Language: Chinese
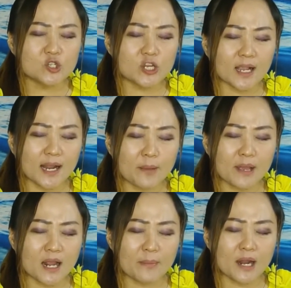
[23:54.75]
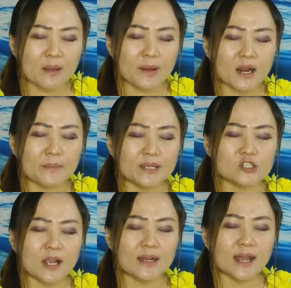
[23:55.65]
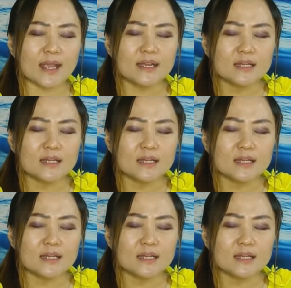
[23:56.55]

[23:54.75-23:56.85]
是一个叭啦叭啦叭啦叭善